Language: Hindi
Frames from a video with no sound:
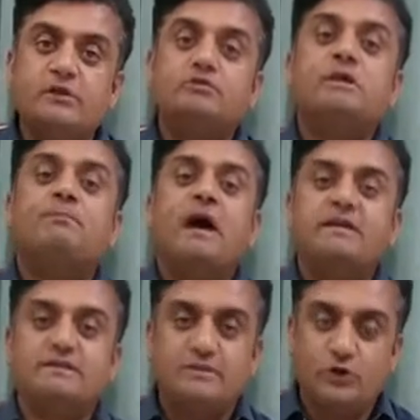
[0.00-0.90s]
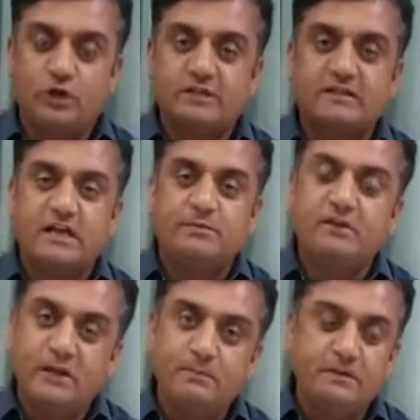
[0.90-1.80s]
की उसने पाँच डॉलर साथ में
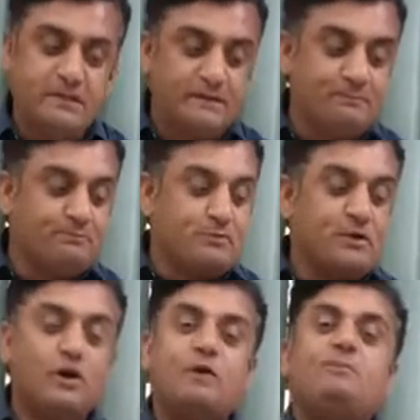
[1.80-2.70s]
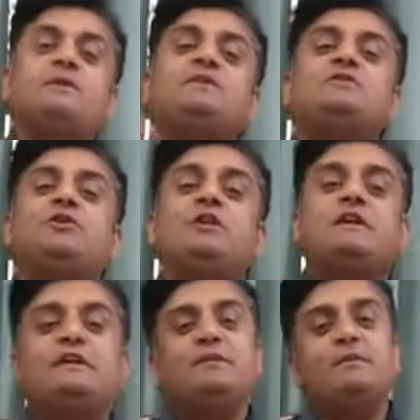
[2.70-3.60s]
टिप भी दी और पच्चीस डॉलर
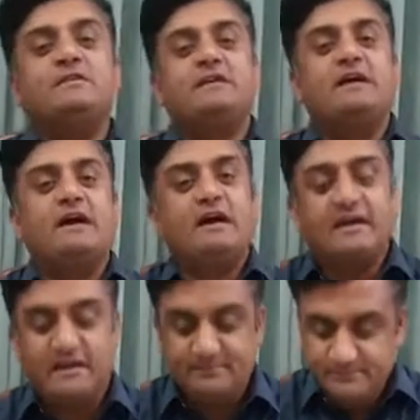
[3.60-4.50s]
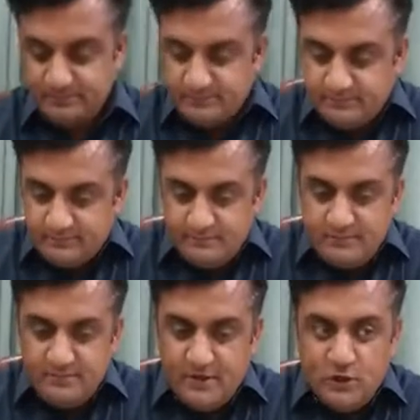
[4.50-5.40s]
की ये बेच के घर आ गया
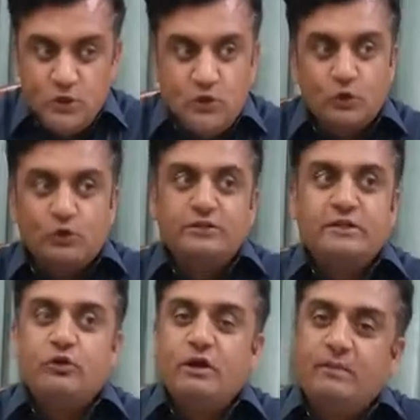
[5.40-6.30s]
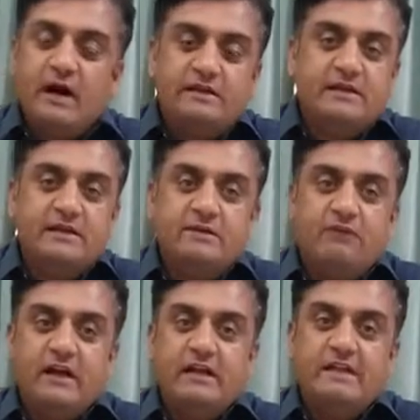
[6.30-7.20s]
कुछ दिनों के बाद
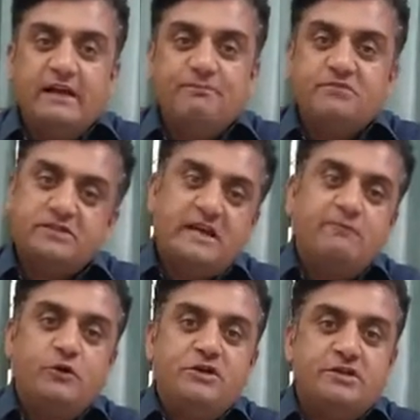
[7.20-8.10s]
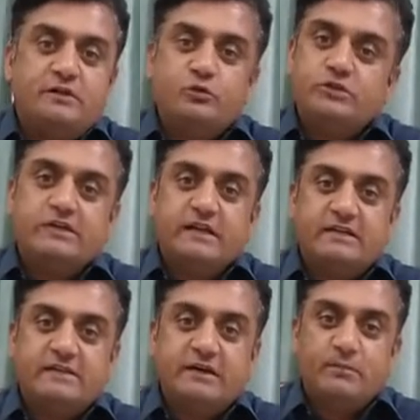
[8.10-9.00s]
वालद ने सेम वही शर्ट उसी तरह
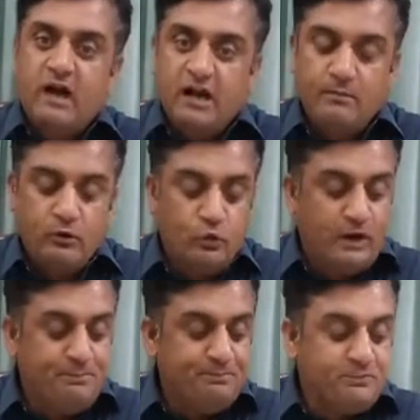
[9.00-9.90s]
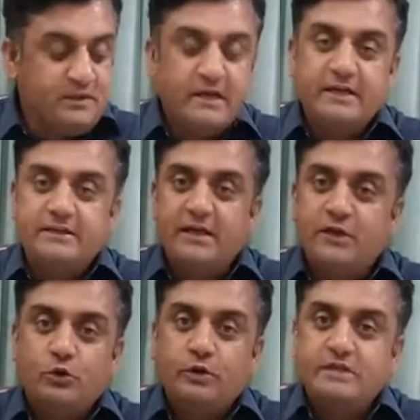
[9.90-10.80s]
से मकालमा हुआ कि कितने की
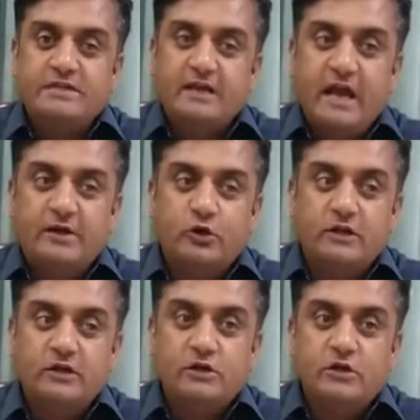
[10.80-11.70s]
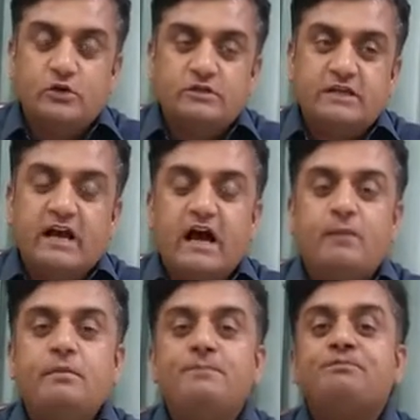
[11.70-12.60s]
होगी इसने कहा एक डॉलर उसने कहा अब